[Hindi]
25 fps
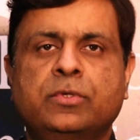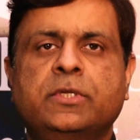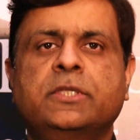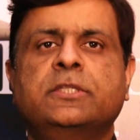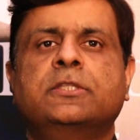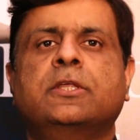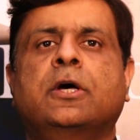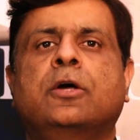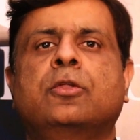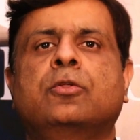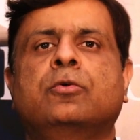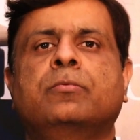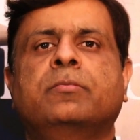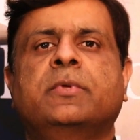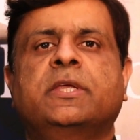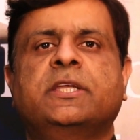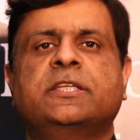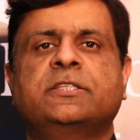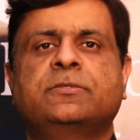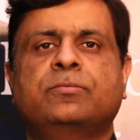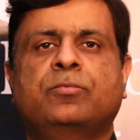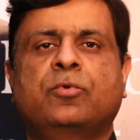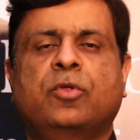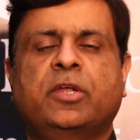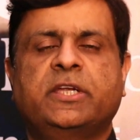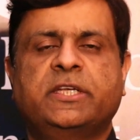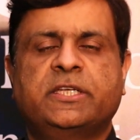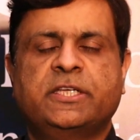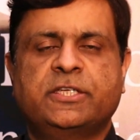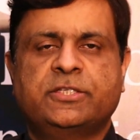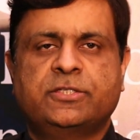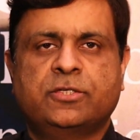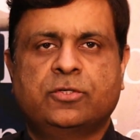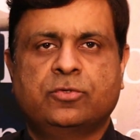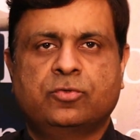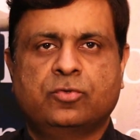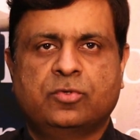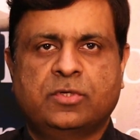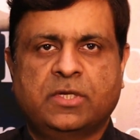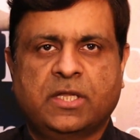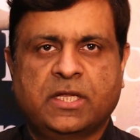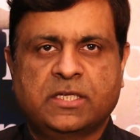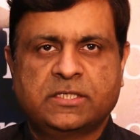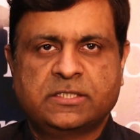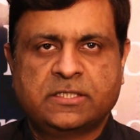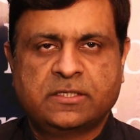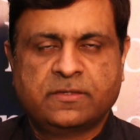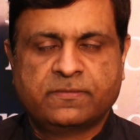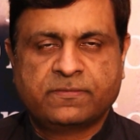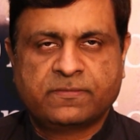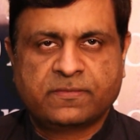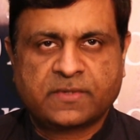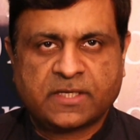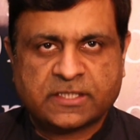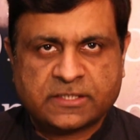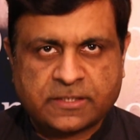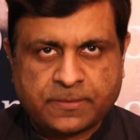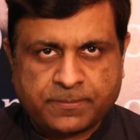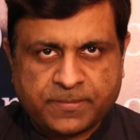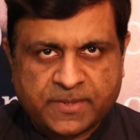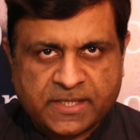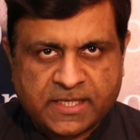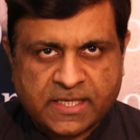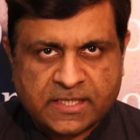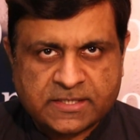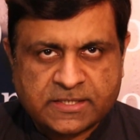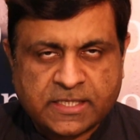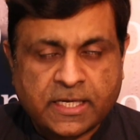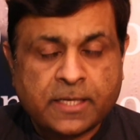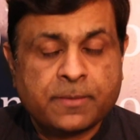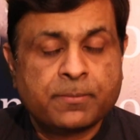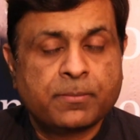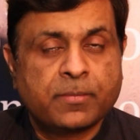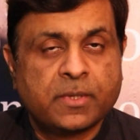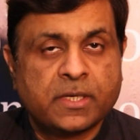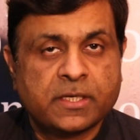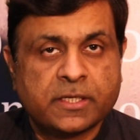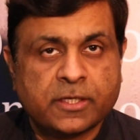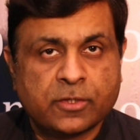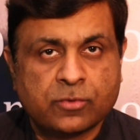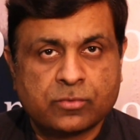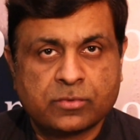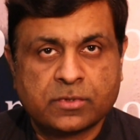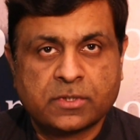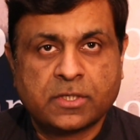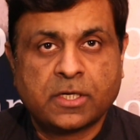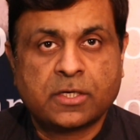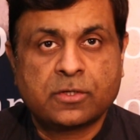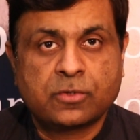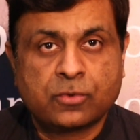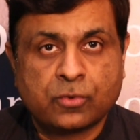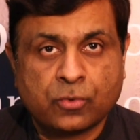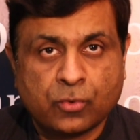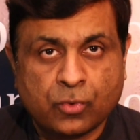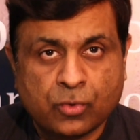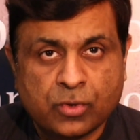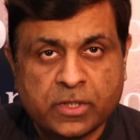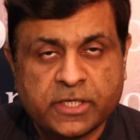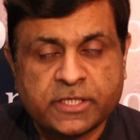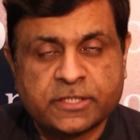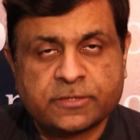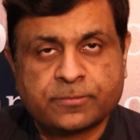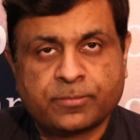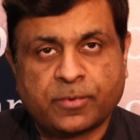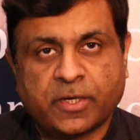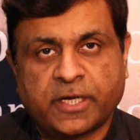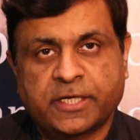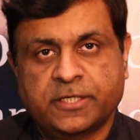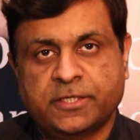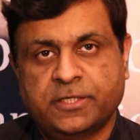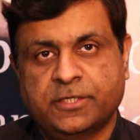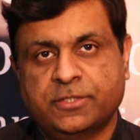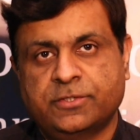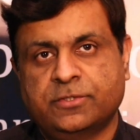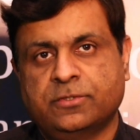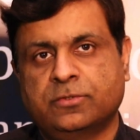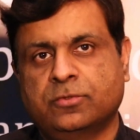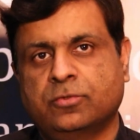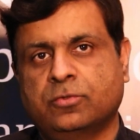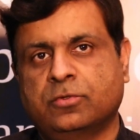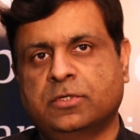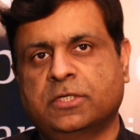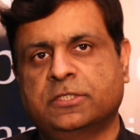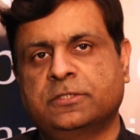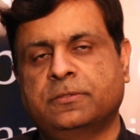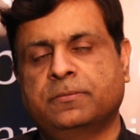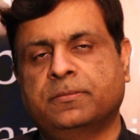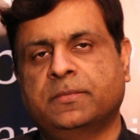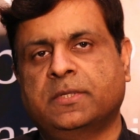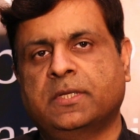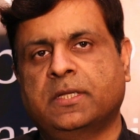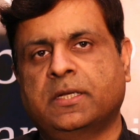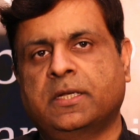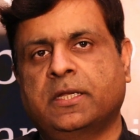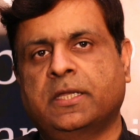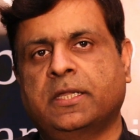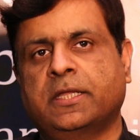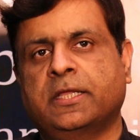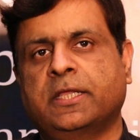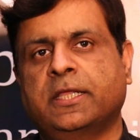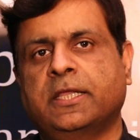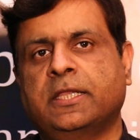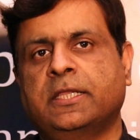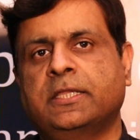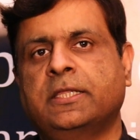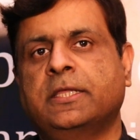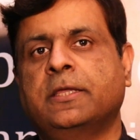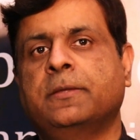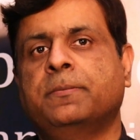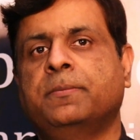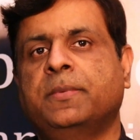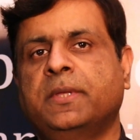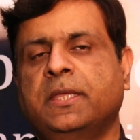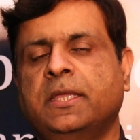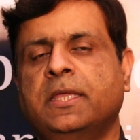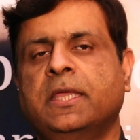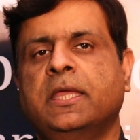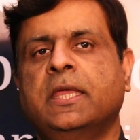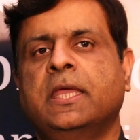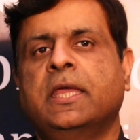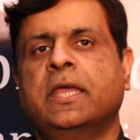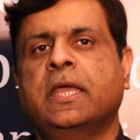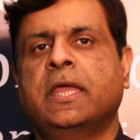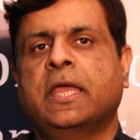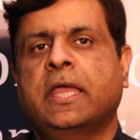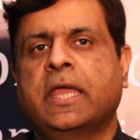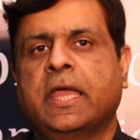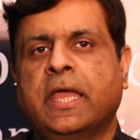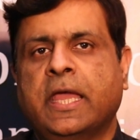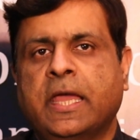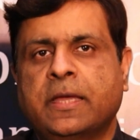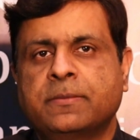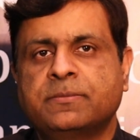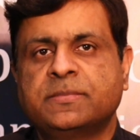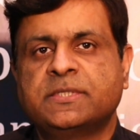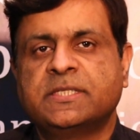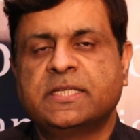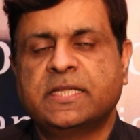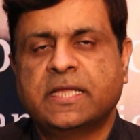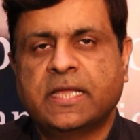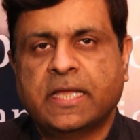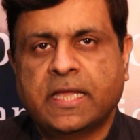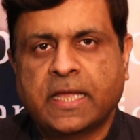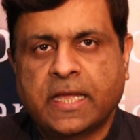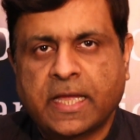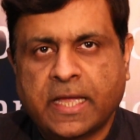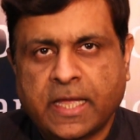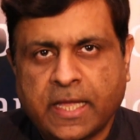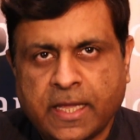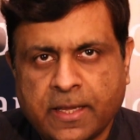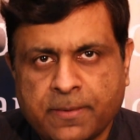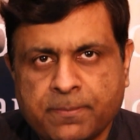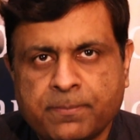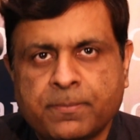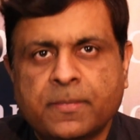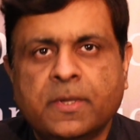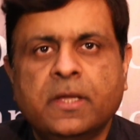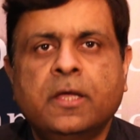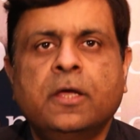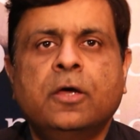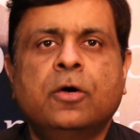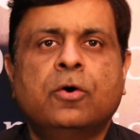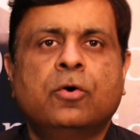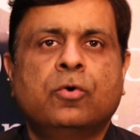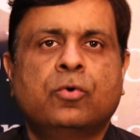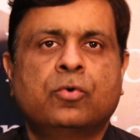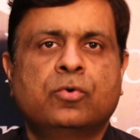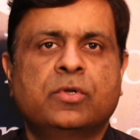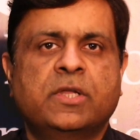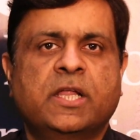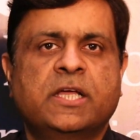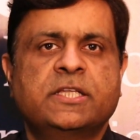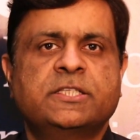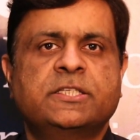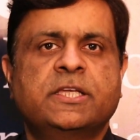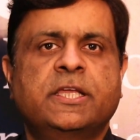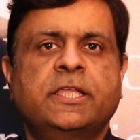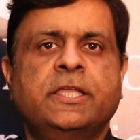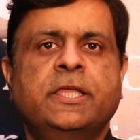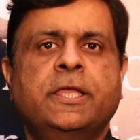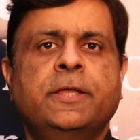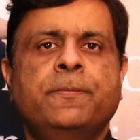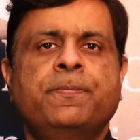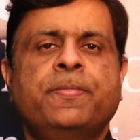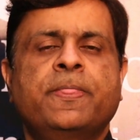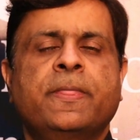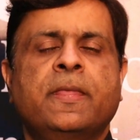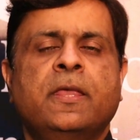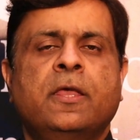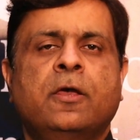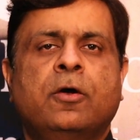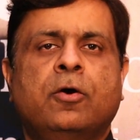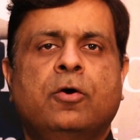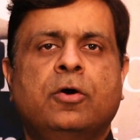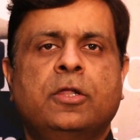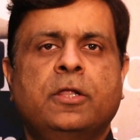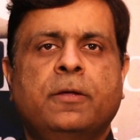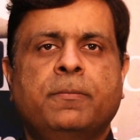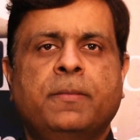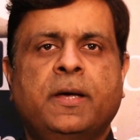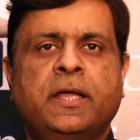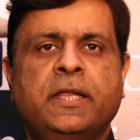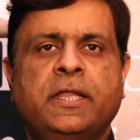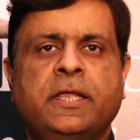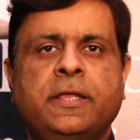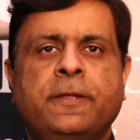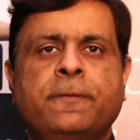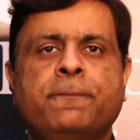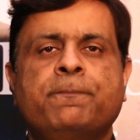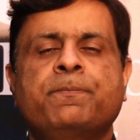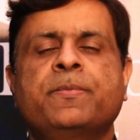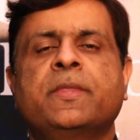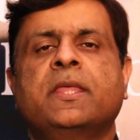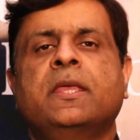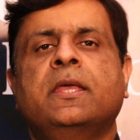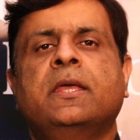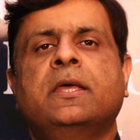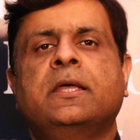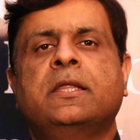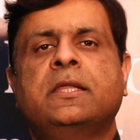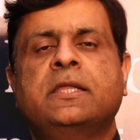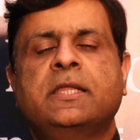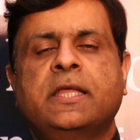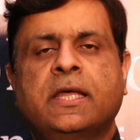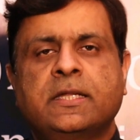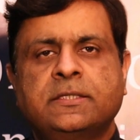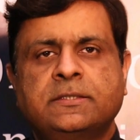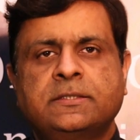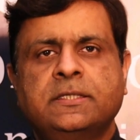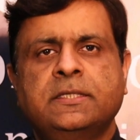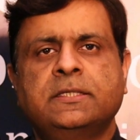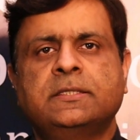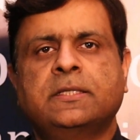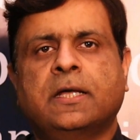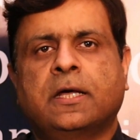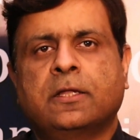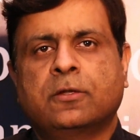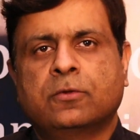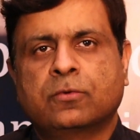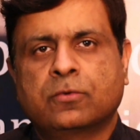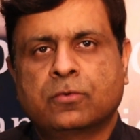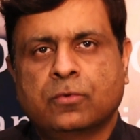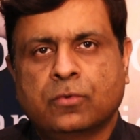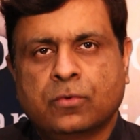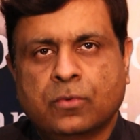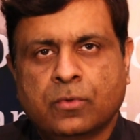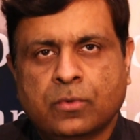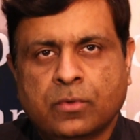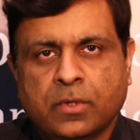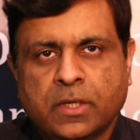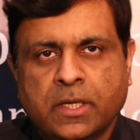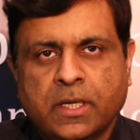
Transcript: उन इदारों में एक्सप्लाइटेशन को ना सिर्फ ख़त्म किया जाए बल्कि उनका रोल एक्सप्लाइटेशन को ख़त्म करने के लिए भी अहम से अहम होना चाहिए और हमारे रियाती इदारों को